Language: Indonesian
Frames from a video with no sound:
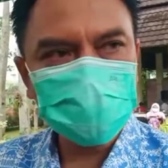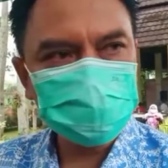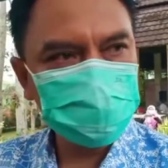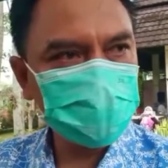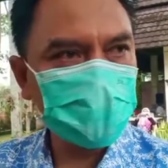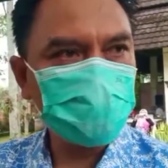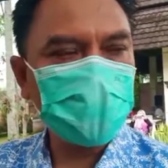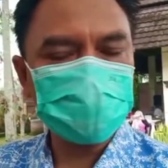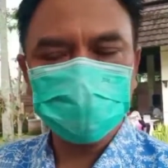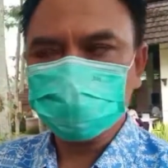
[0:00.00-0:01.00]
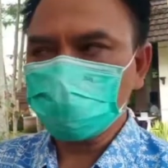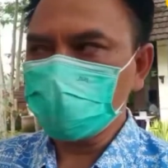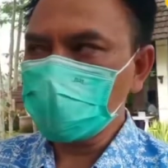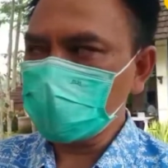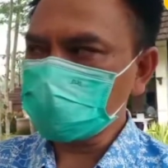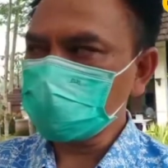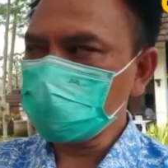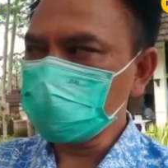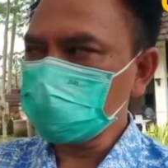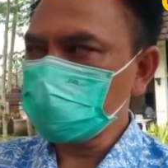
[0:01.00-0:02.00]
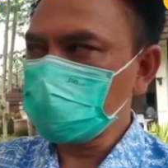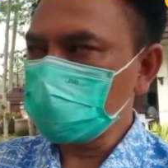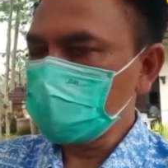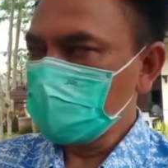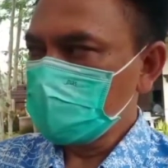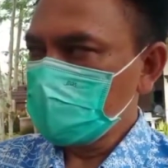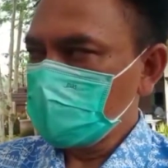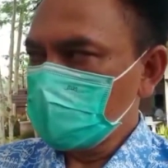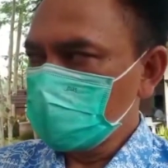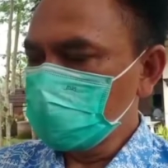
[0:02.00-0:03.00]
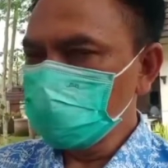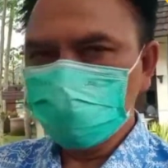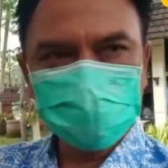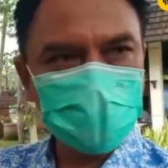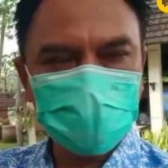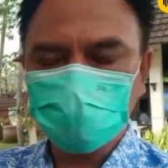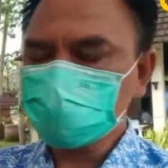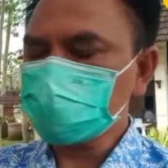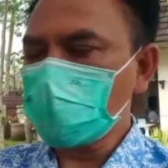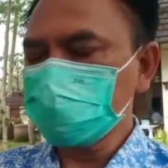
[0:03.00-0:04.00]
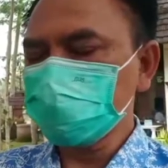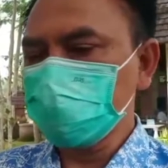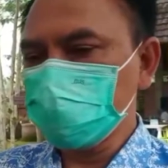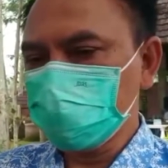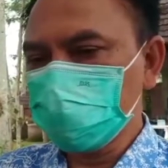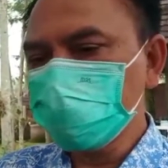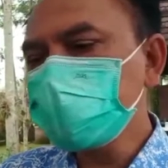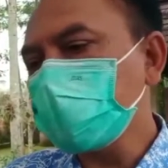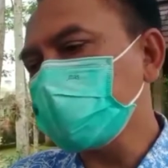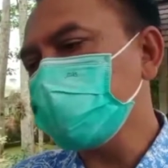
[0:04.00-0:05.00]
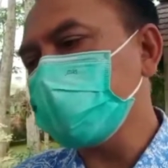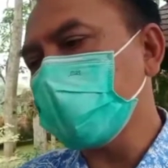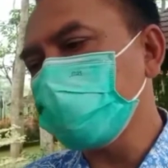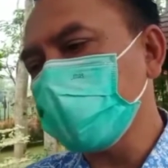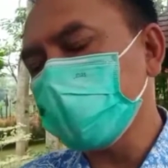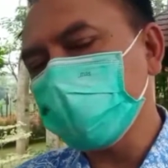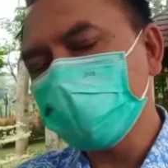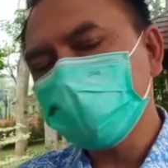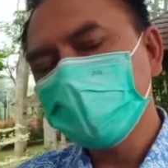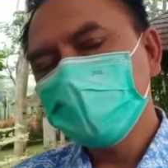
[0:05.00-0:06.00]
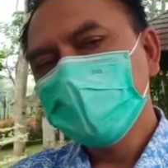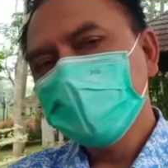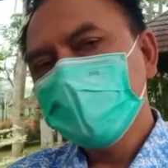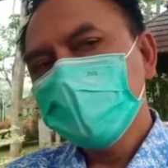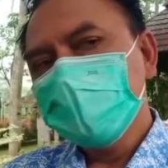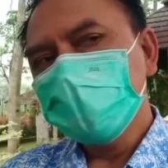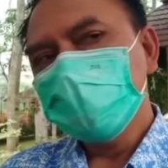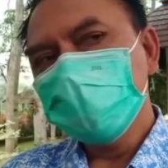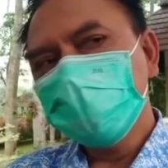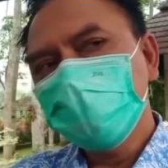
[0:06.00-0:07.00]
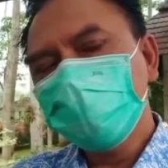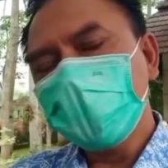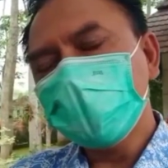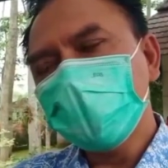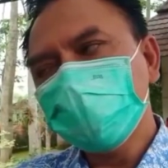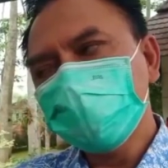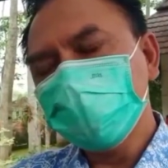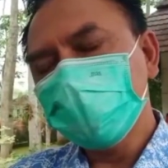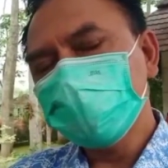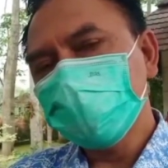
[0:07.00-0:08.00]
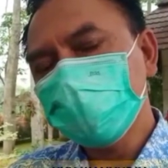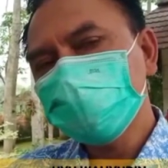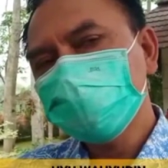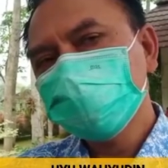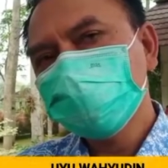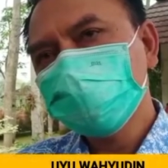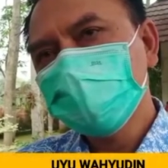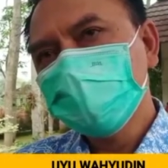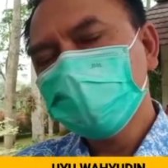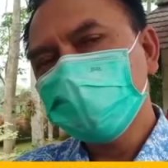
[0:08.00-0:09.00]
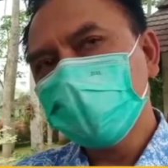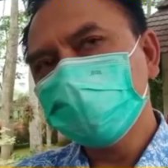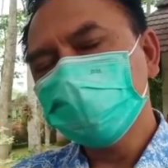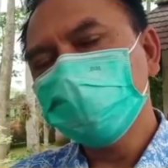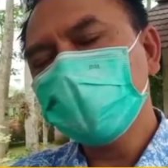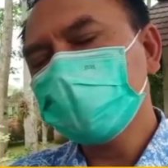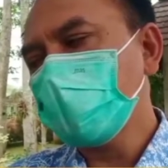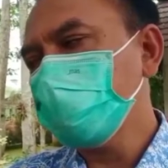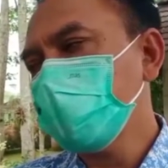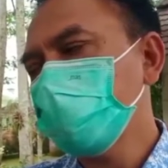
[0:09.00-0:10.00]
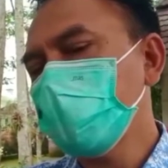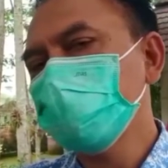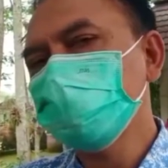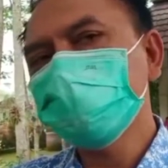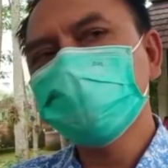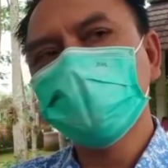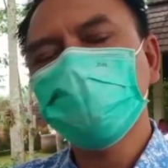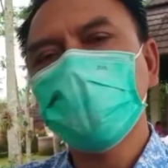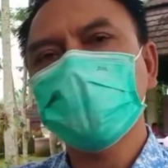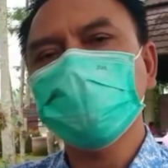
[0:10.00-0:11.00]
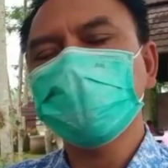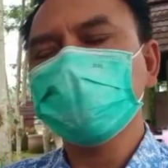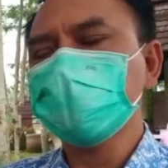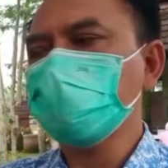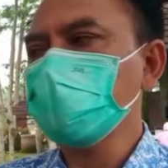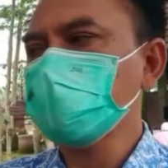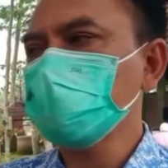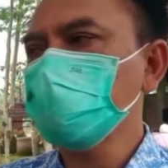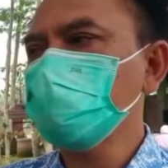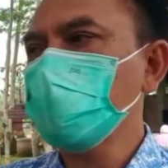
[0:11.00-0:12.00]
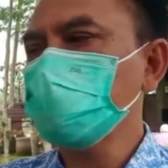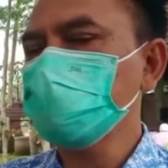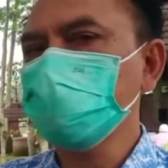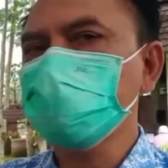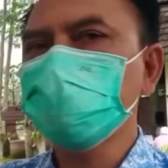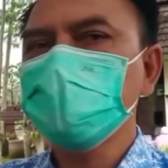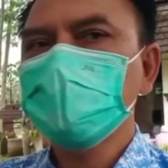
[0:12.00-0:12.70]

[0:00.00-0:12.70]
baru di Kabupaten Sumedang atau tidak new zero stunting. Ini bisa tercapai. Ini upayanya ya, yaitu pertama melalui seribu hari pertama kehidupan, ya.